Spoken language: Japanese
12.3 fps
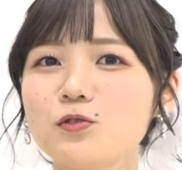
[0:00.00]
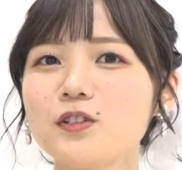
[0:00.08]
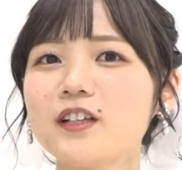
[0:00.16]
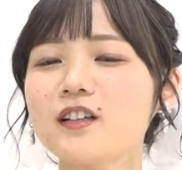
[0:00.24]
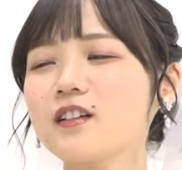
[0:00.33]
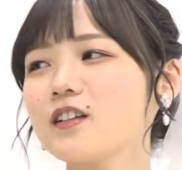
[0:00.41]

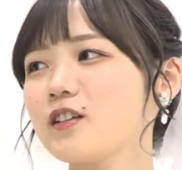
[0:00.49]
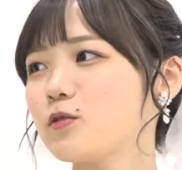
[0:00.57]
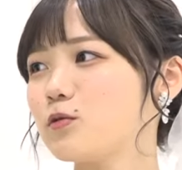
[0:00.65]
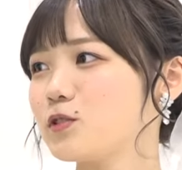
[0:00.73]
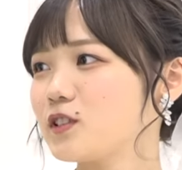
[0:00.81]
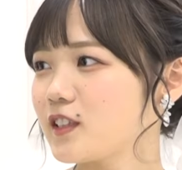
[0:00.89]
ン映画結
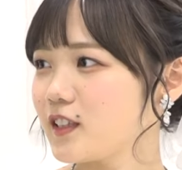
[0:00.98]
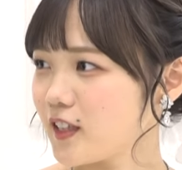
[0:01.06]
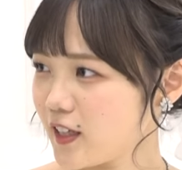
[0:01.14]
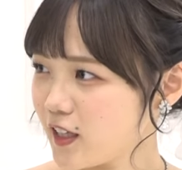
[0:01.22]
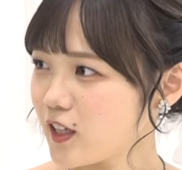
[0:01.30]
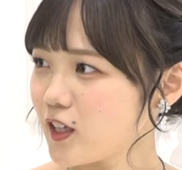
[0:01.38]
構好き
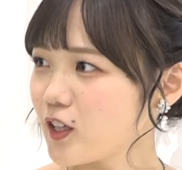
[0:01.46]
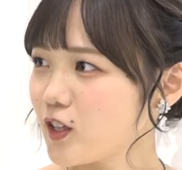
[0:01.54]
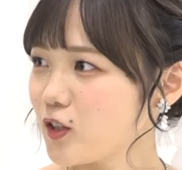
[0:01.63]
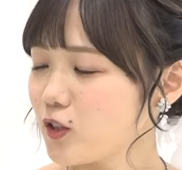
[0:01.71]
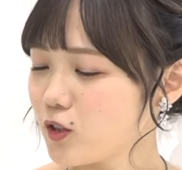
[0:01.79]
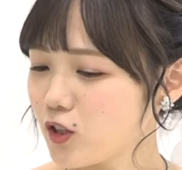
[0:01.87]
で、
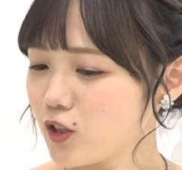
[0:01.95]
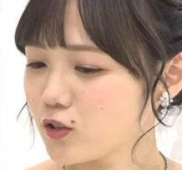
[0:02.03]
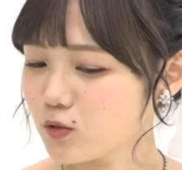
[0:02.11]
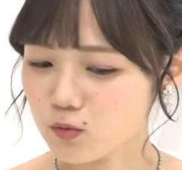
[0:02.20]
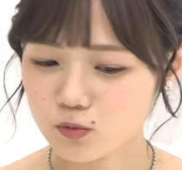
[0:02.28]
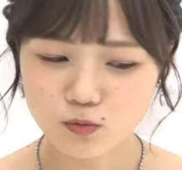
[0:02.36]

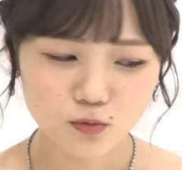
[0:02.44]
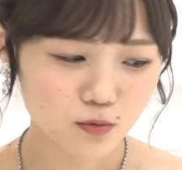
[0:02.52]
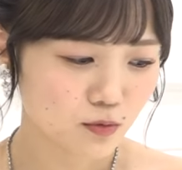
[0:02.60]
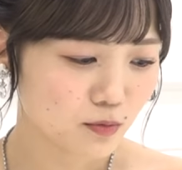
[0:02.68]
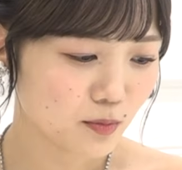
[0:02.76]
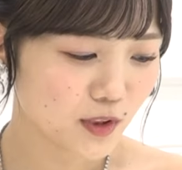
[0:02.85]
その
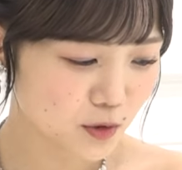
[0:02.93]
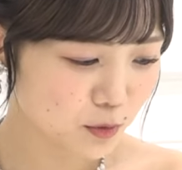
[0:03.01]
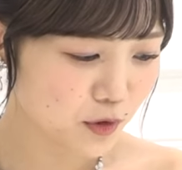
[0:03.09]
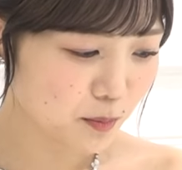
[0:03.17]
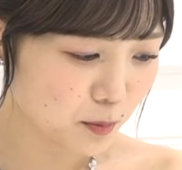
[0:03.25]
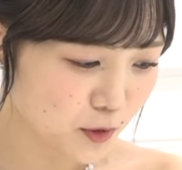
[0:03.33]

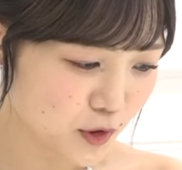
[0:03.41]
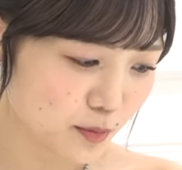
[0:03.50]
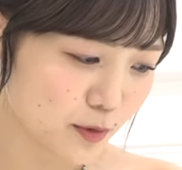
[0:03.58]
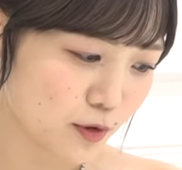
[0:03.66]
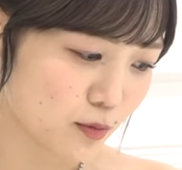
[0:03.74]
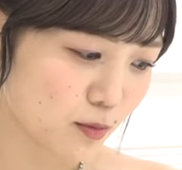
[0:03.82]

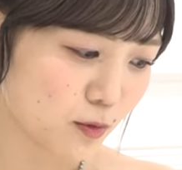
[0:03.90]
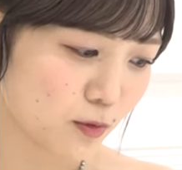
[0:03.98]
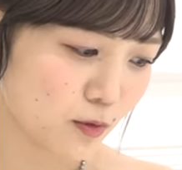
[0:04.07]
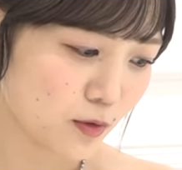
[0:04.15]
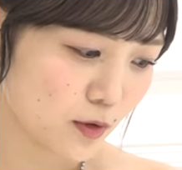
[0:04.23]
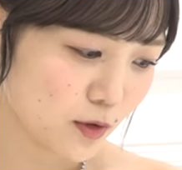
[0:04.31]
ミッションインポッシブルも
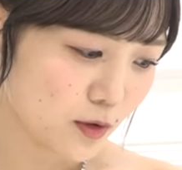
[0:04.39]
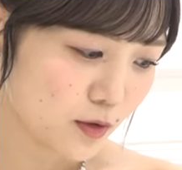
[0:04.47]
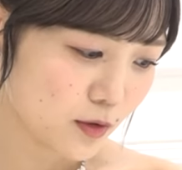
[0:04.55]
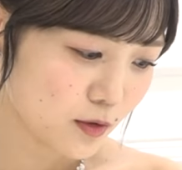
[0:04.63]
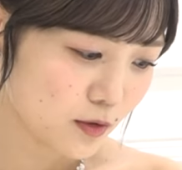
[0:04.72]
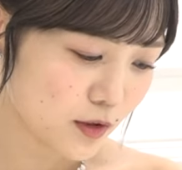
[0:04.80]

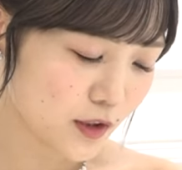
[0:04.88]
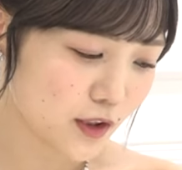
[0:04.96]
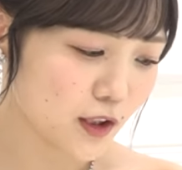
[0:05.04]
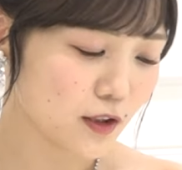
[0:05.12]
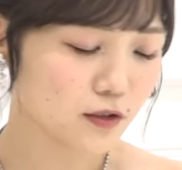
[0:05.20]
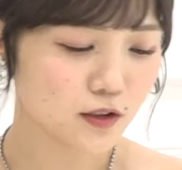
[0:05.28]
好き
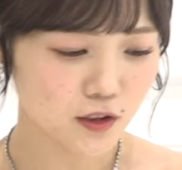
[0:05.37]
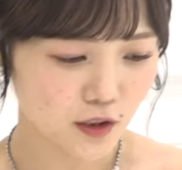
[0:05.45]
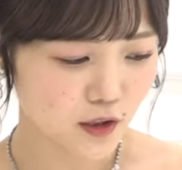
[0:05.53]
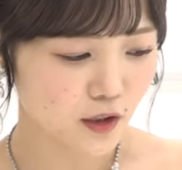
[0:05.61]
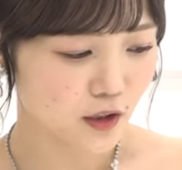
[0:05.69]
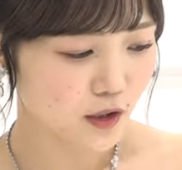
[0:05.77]
ですし、
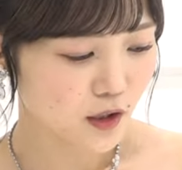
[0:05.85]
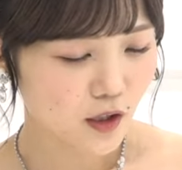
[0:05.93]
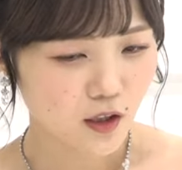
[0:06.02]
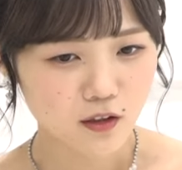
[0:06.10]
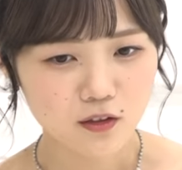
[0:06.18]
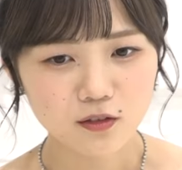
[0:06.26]
うん、あ
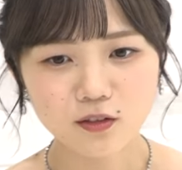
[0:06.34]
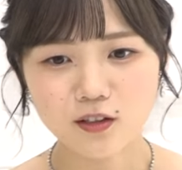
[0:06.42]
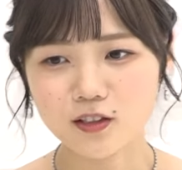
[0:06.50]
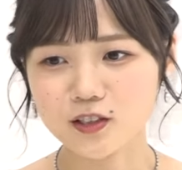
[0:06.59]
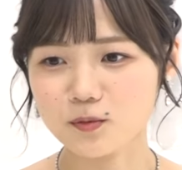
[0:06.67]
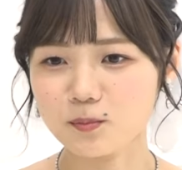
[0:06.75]
となん
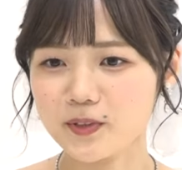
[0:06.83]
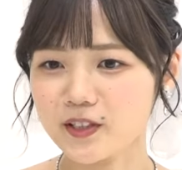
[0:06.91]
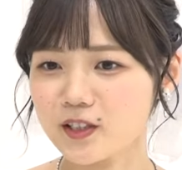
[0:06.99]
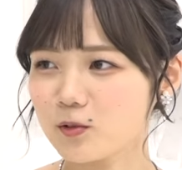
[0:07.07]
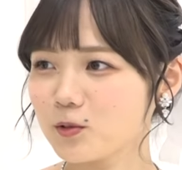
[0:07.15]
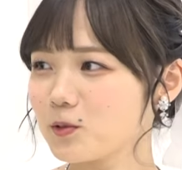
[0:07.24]
か
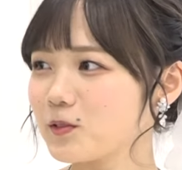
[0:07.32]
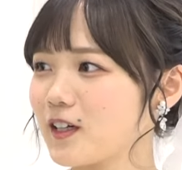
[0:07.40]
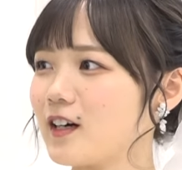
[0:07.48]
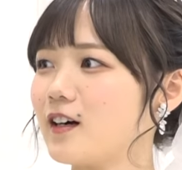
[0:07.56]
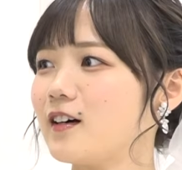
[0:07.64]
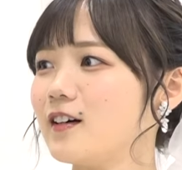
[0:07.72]
スピードと
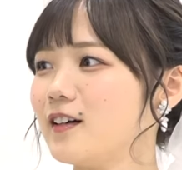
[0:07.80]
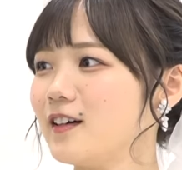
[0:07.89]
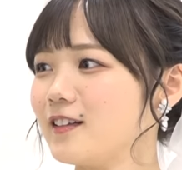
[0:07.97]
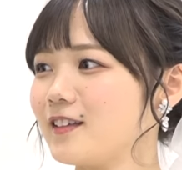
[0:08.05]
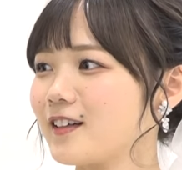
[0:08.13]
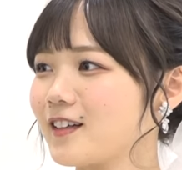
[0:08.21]
か、
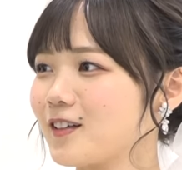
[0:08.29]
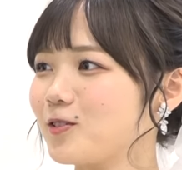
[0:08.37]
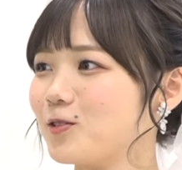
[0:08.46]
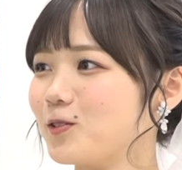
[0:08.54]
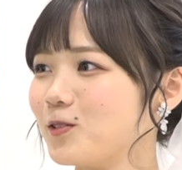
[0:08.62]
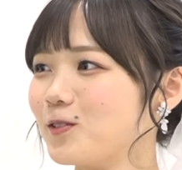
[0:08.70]
うん、なんか
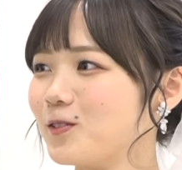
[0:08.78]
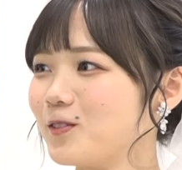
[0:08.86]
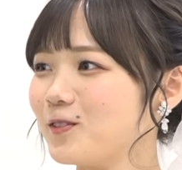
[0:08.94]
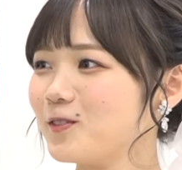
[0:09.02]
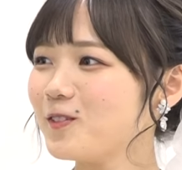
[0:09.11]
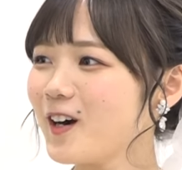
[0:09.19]
こ
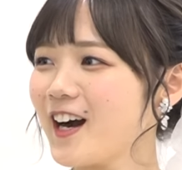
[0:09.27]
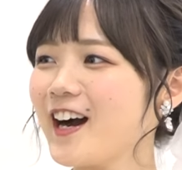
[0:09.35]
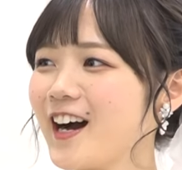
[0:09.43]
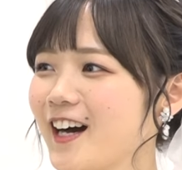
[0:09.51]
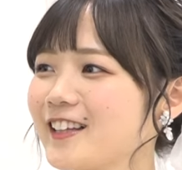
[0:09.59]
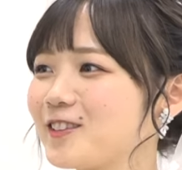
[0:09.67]
う
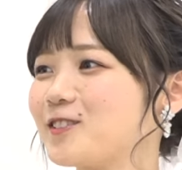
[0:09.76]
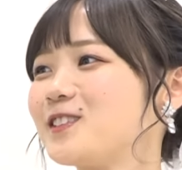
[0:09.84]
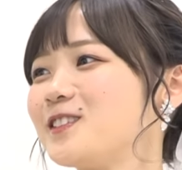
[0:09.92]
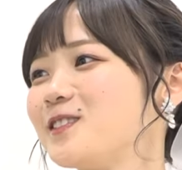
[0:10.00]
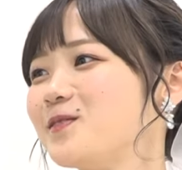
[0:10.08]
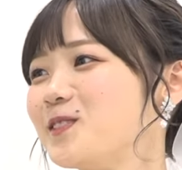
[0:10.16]
わーっと
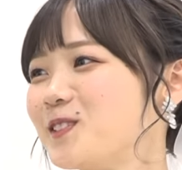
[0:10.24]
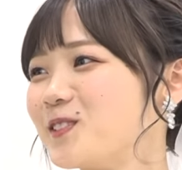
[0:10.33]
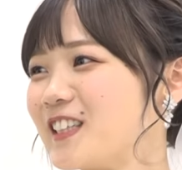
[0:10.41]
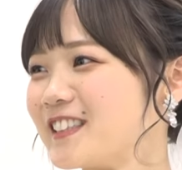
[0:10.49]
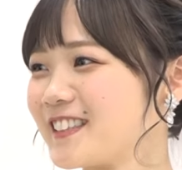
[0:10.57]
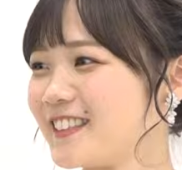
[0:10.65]
進むの
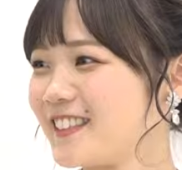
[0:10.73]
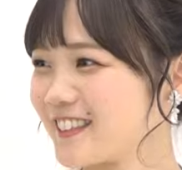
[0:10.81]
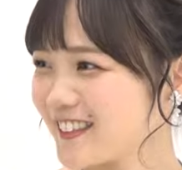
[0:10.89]
が好きで